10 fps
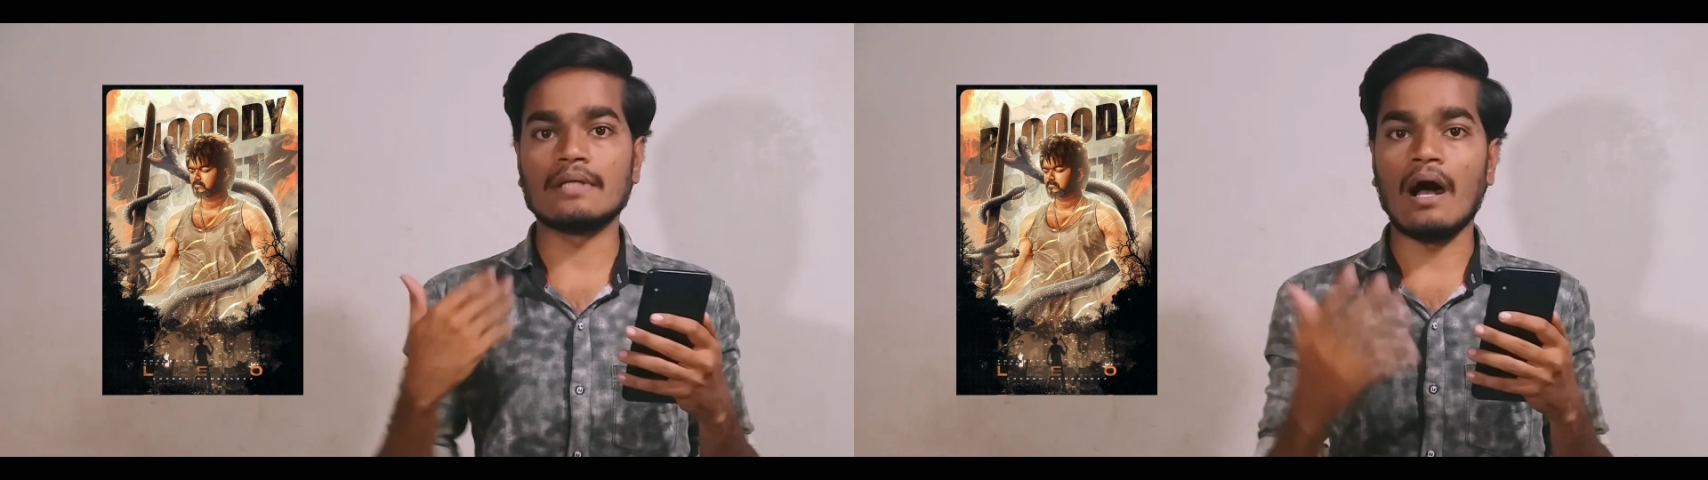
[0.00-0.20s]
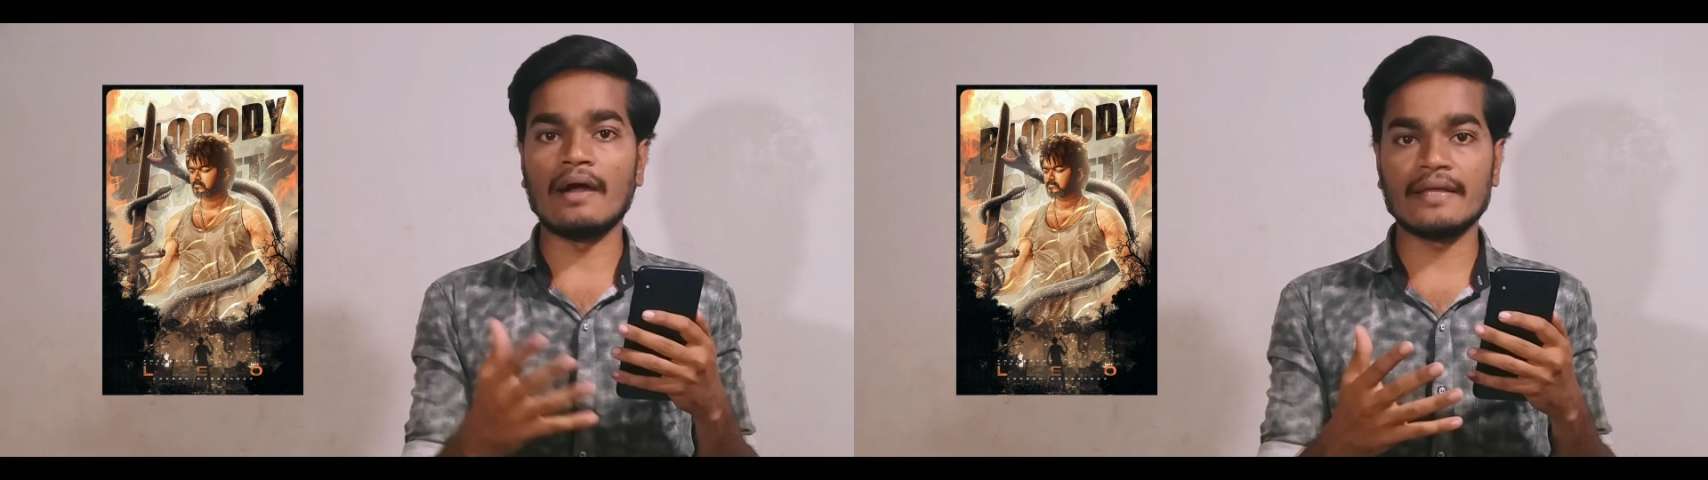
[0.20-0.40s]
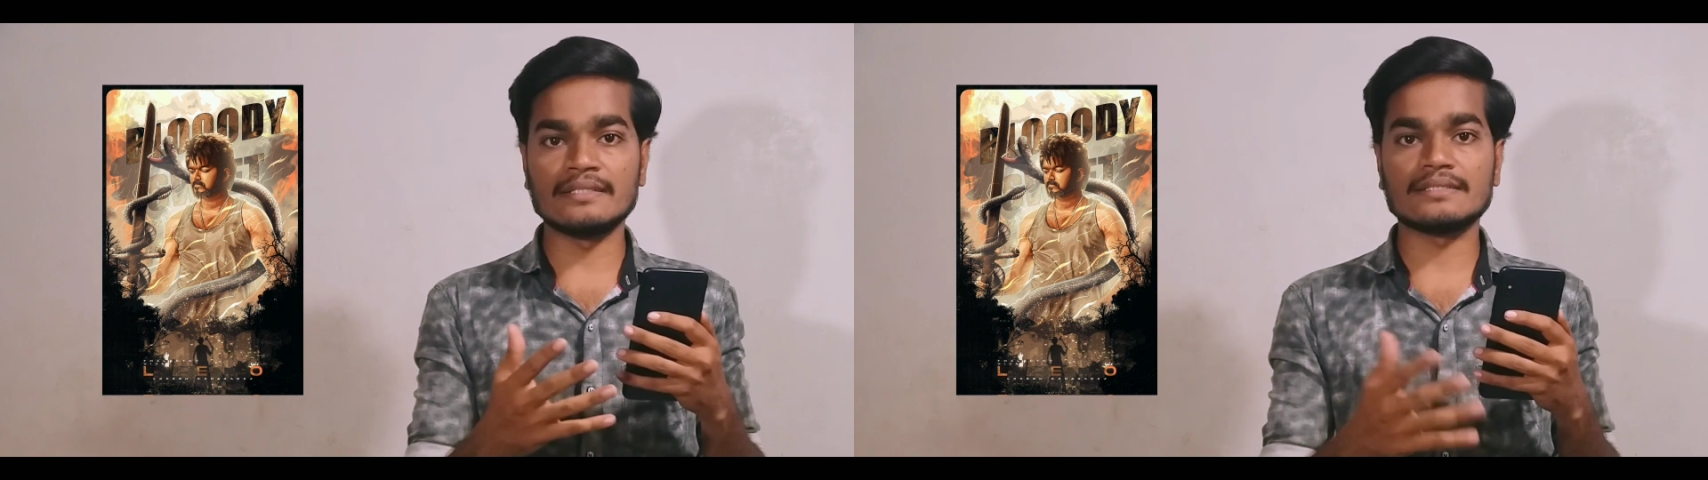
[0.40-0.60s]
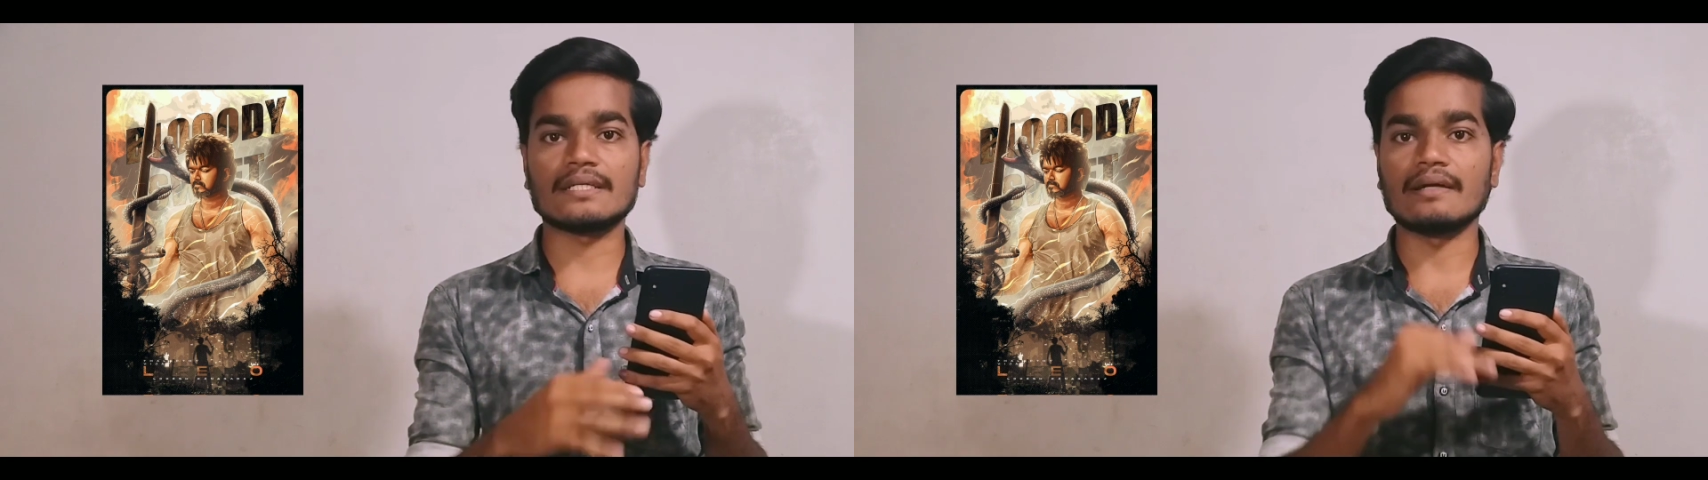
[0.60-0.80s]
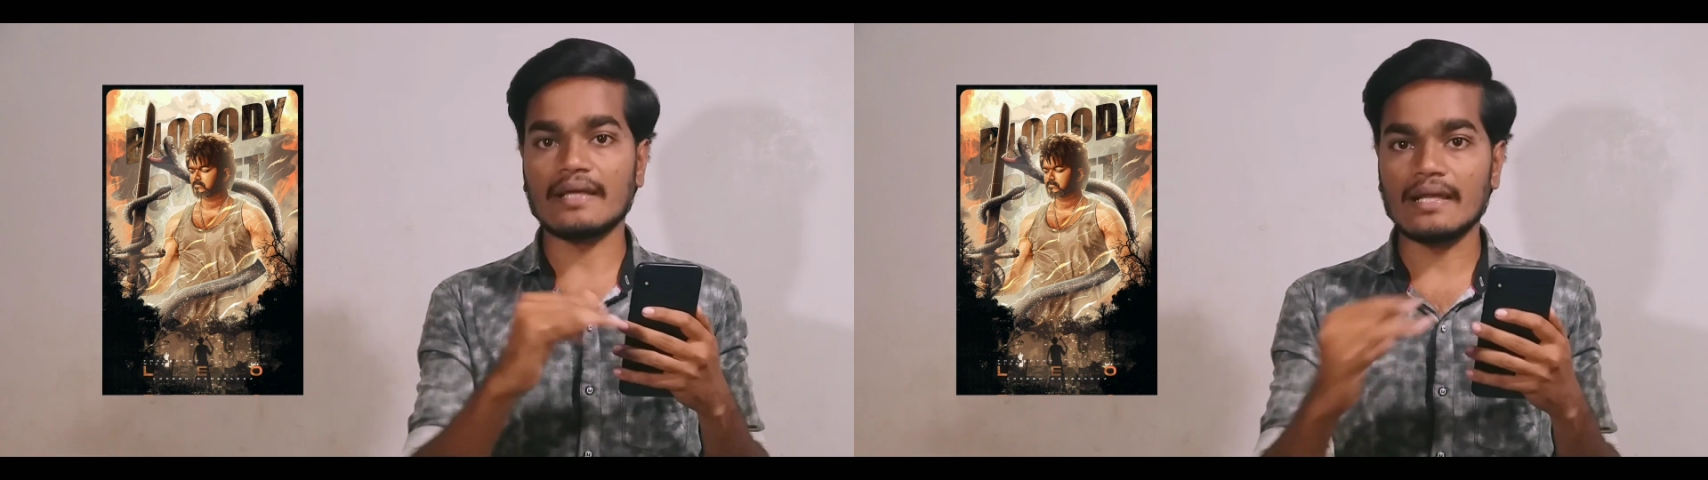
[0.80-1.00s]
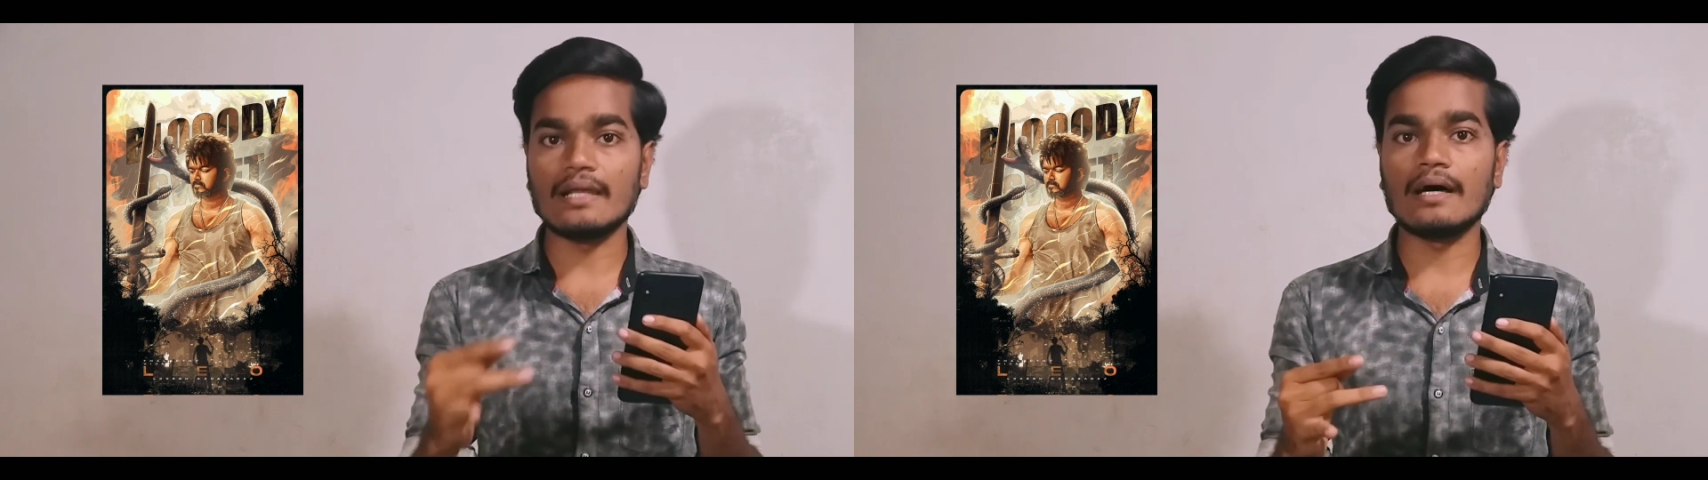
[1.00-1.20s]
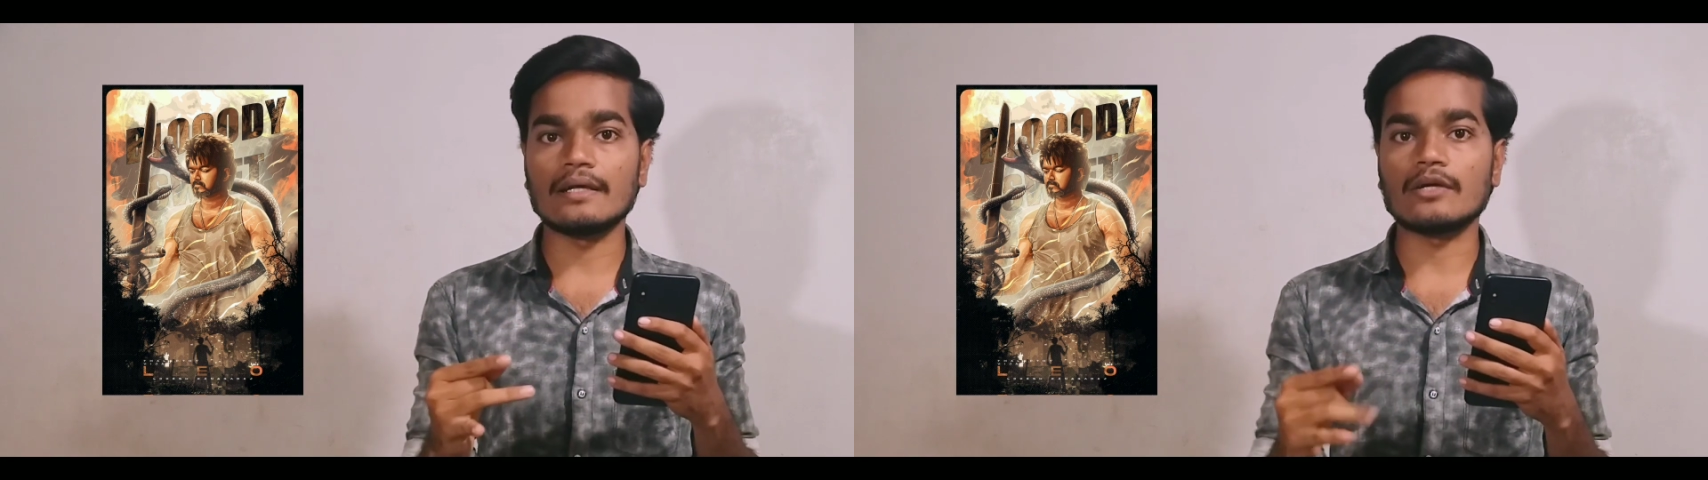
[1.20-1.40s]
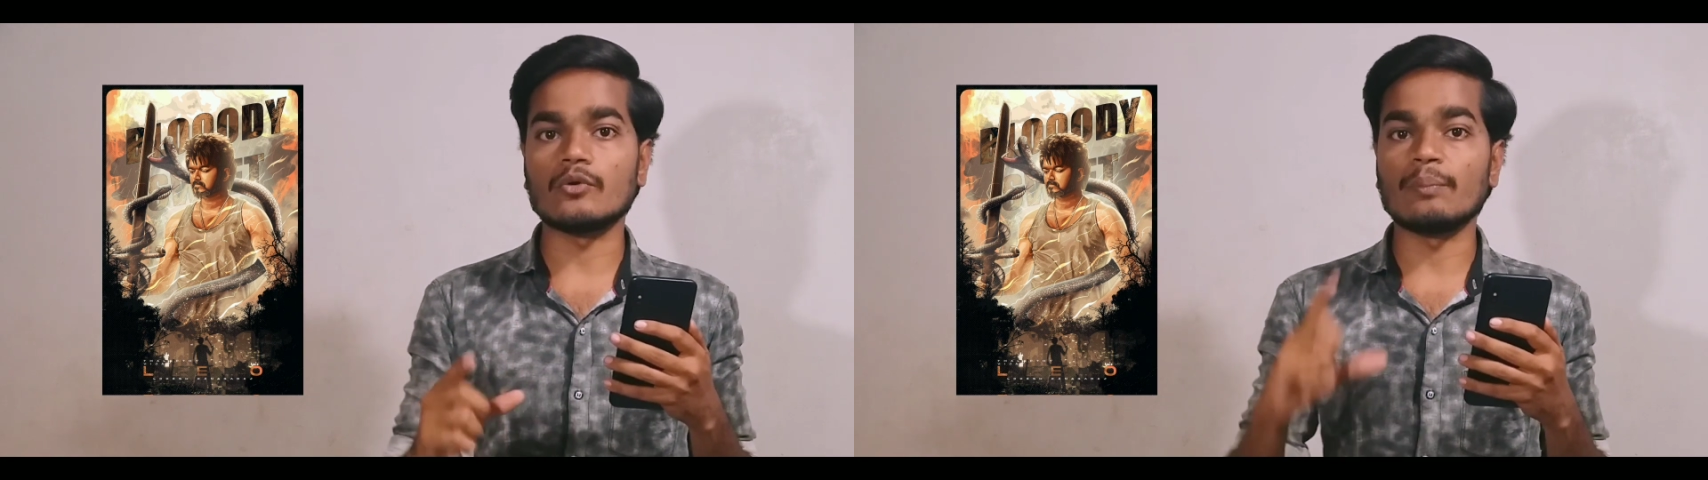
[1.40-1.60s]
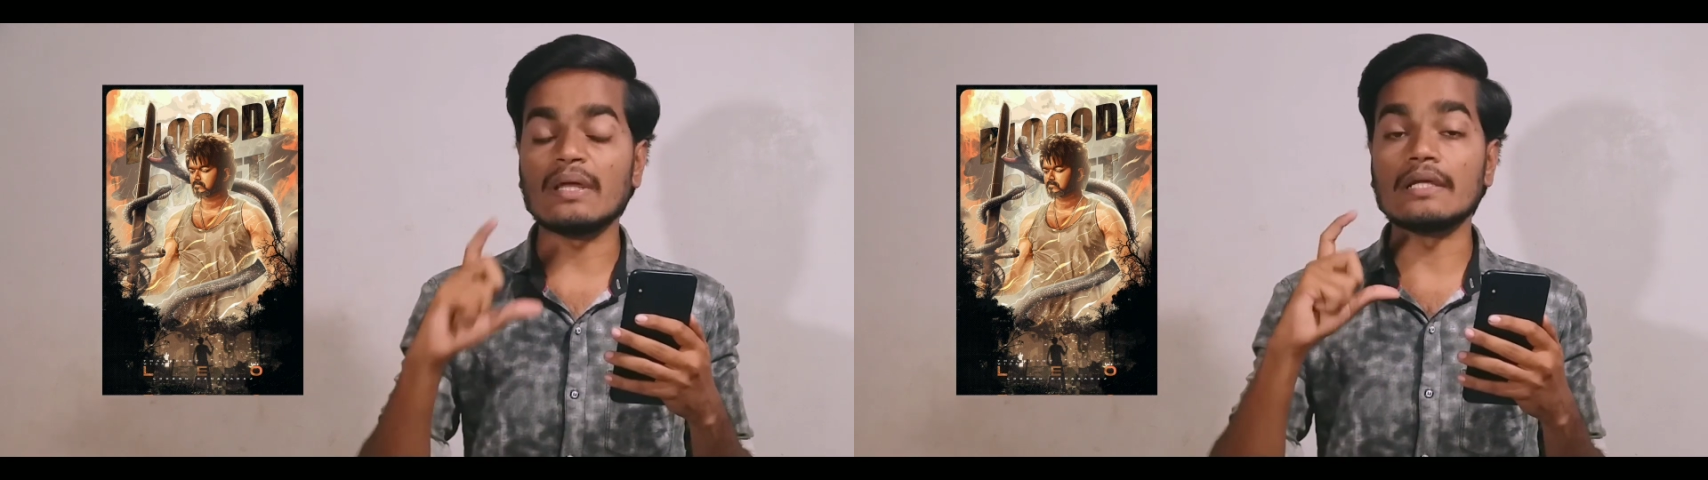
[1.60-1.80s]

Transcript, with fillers: ஆடியன்ஸ்க்கான எல்லாருக்குமே